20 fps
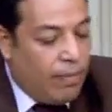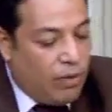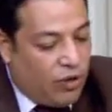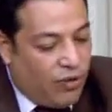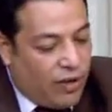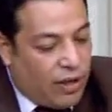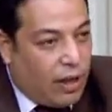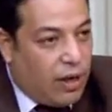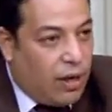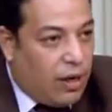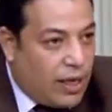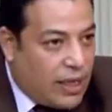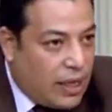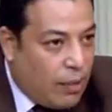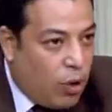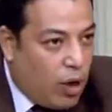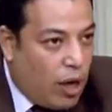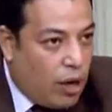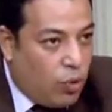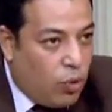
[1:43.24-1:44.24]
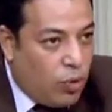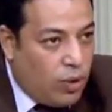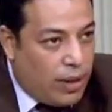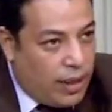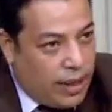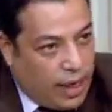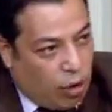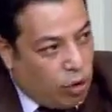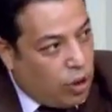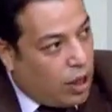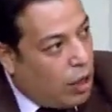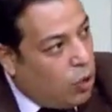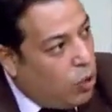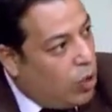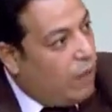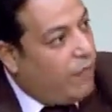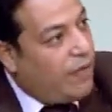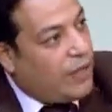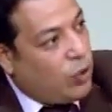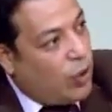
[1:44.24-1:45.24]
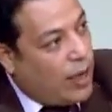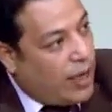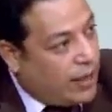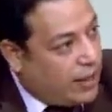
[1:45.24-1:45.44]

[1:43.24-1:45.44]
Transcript: مش في طريقه آه. القانون ناخد القانون الفيديو